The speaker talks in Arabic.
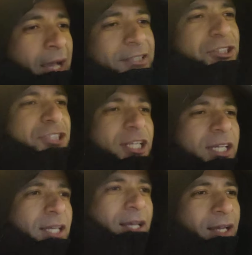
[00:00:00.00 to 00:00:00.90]

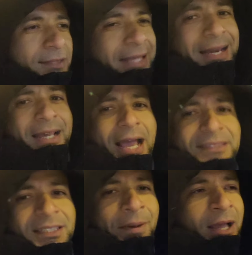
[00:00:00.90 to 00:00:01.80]
هتشتري ثلاجه آه،
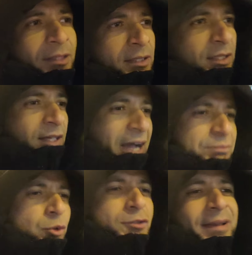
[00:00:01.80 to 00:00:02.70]
قديمه
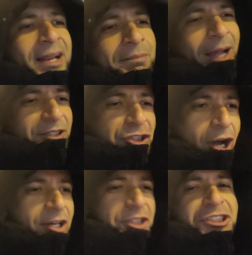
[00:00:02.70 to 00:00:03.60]
هتبوظ منك بعد
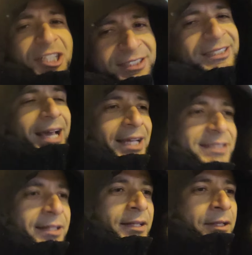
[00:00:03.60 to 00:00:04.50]
شهر اشتري جديده
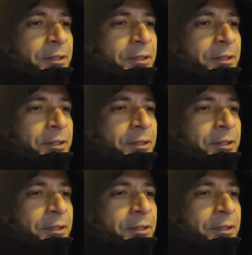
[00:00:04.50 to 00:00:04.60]
احسن